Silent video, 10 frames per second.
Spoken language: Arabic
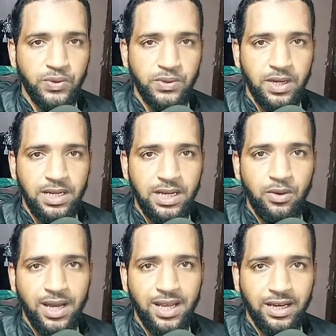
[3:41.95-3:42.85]
سؤال
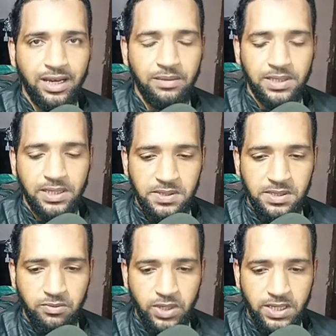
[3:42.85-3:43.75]
له علاقة بدرس
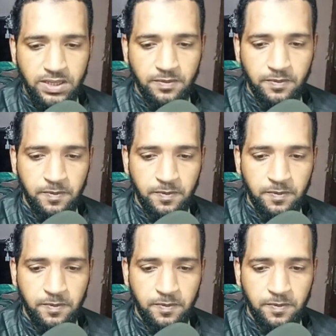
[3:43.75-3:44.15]
معين